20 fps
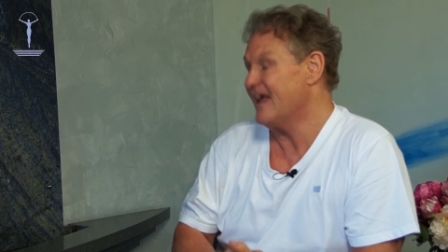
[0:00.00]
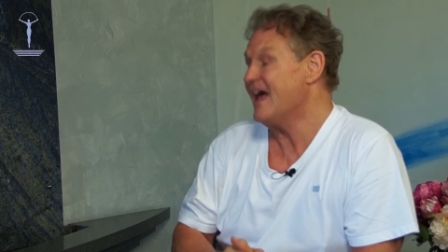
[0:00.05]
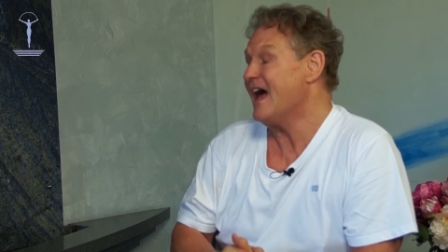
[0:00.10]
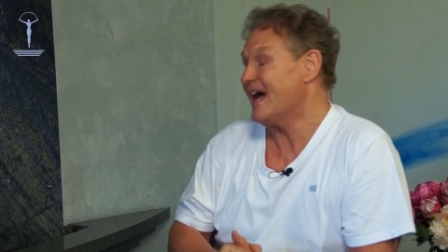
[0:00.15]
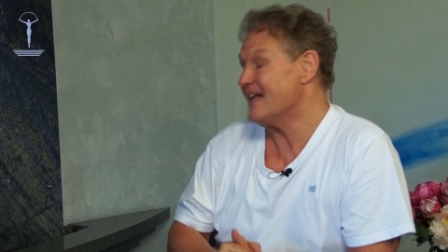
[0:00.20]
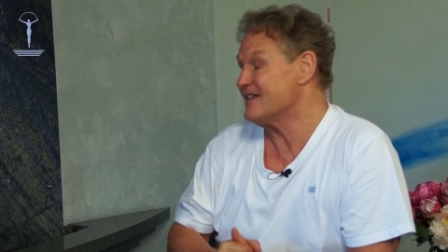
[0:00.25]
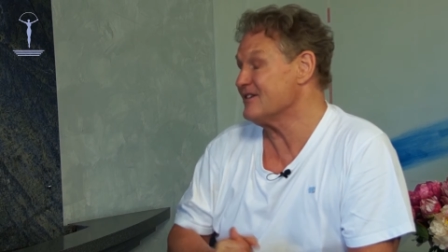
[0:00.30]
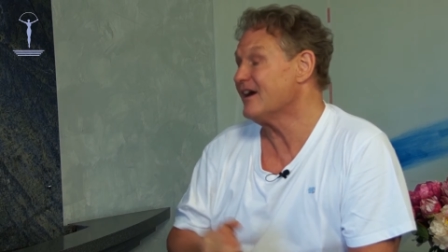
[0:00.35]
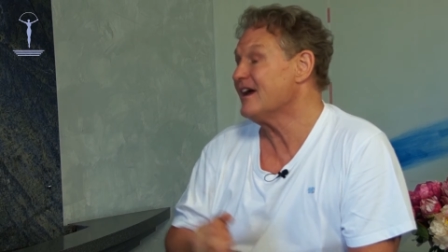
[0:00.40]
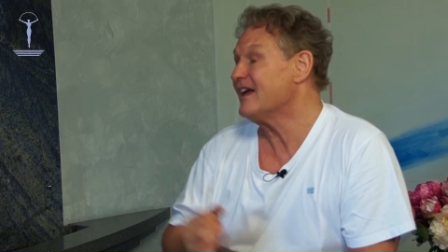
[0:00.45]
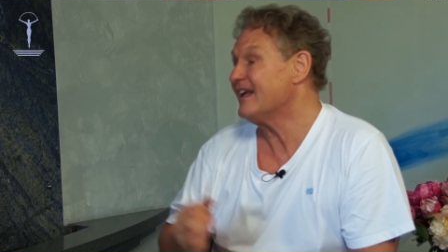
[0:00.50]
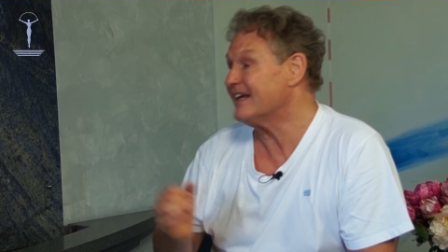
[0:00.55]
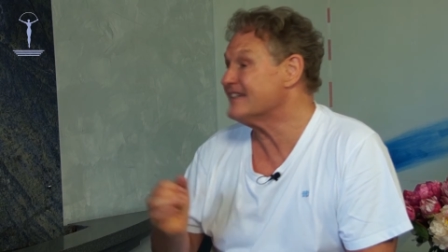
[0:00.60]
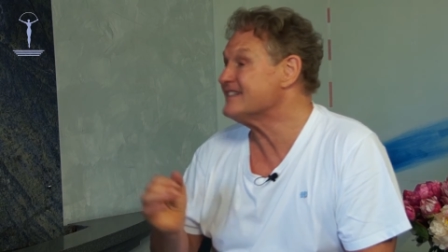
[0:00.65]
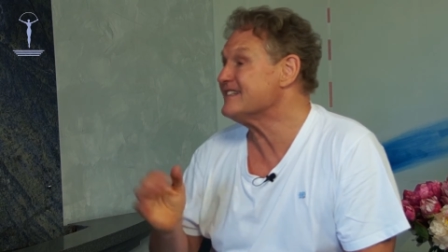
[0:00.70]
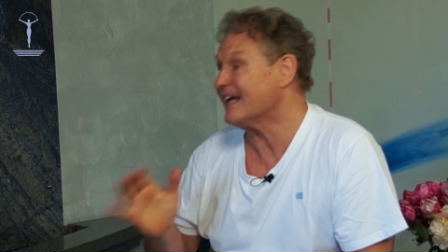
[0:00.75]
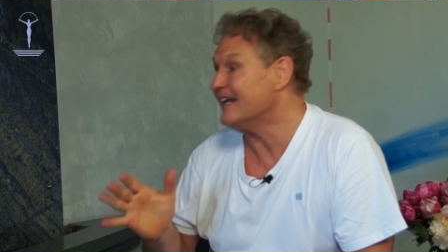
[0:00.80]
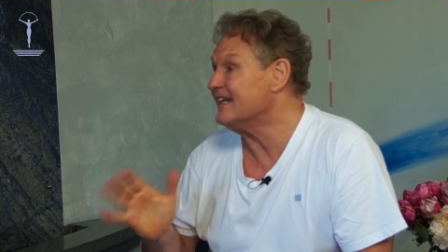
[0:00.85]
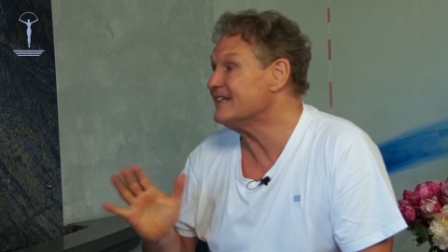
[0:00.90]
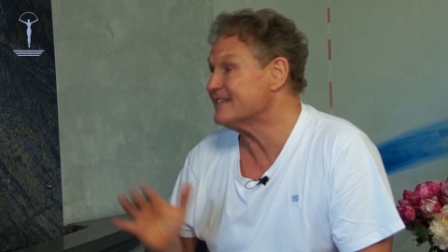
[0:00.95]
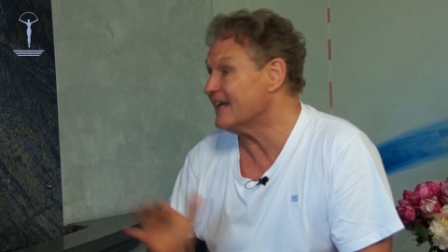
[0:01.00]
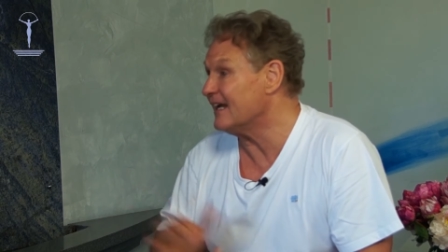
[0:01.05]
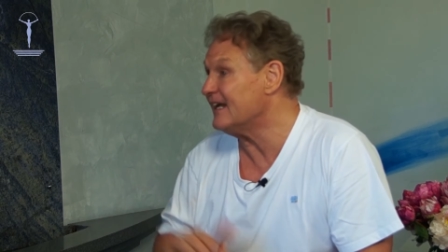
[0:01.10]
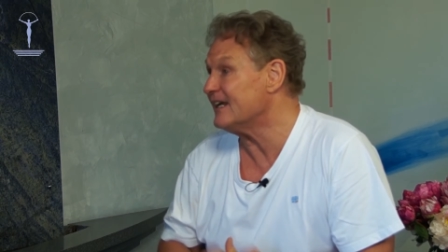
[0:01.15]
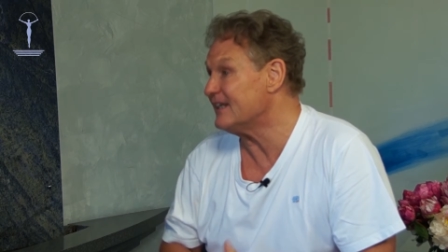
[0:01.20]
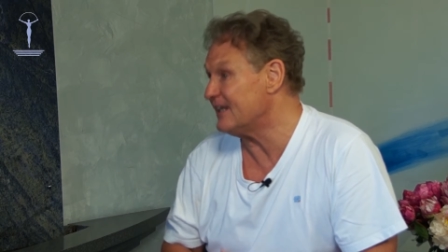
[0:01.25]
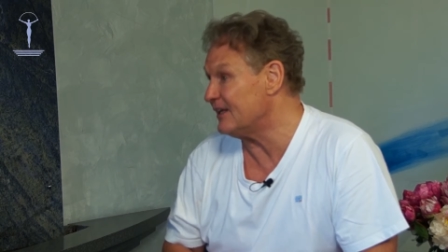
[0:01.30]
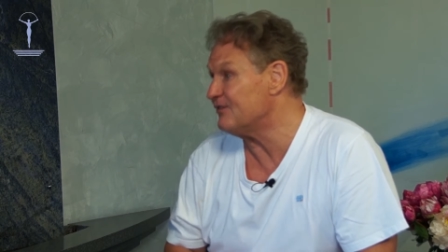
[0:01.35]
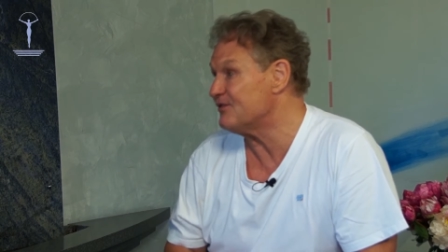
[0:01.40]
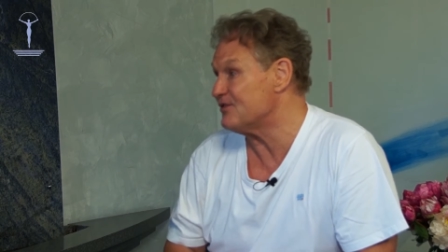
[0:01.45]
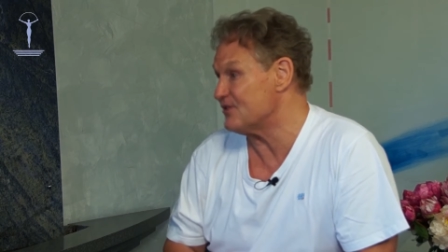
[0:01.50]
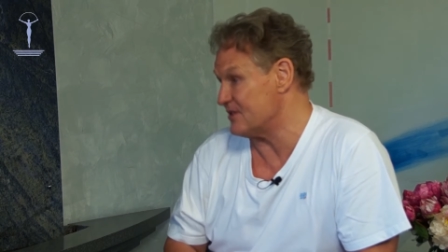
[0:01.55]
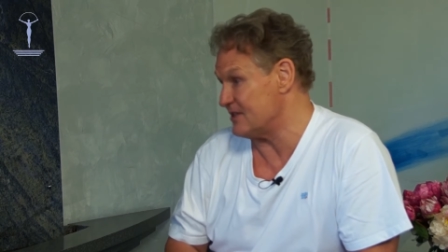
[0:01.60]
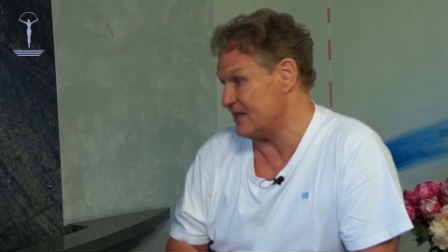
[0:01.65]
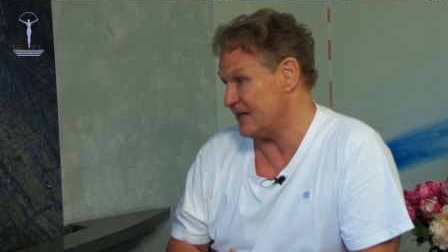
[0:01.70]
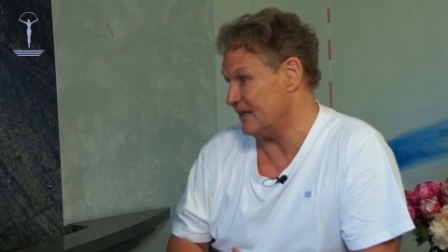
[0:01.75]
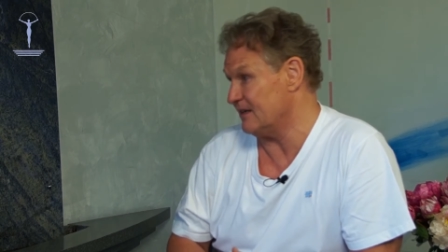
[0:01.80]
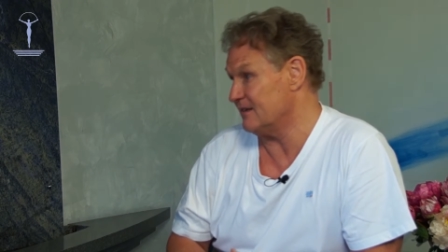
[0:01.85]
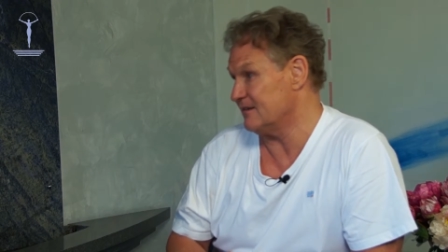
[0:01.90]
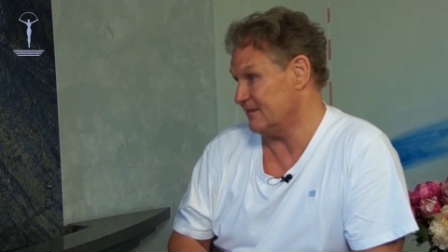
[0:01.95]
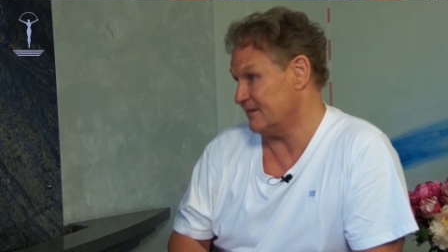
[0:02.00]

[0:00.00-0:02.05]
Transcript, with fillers: Also es ist alles relativ zu sehen.